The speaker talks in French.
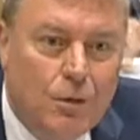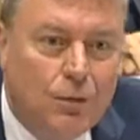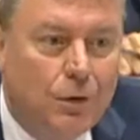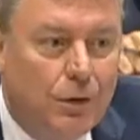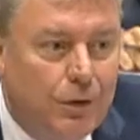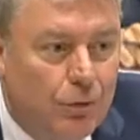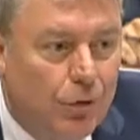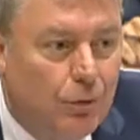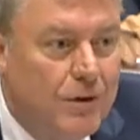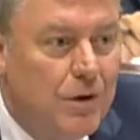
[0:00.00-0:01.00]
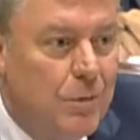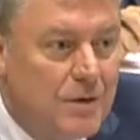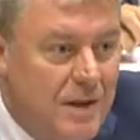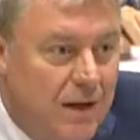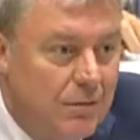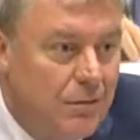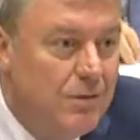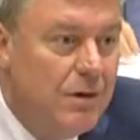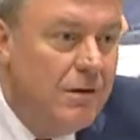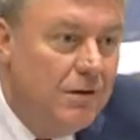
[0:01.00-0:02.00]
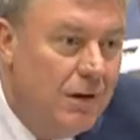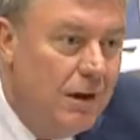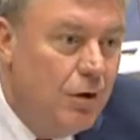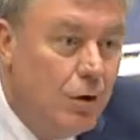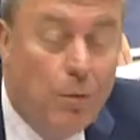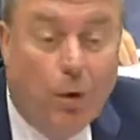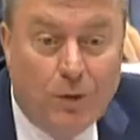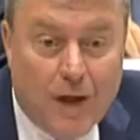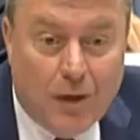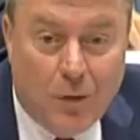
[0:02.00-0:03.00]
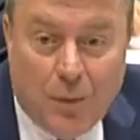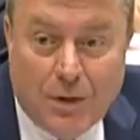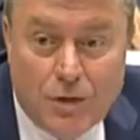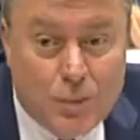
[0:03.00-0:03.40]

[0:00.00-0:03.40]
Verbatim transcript: Où on en est aujourd'hui, comment ça a évolué, euh, comment on a accompagné.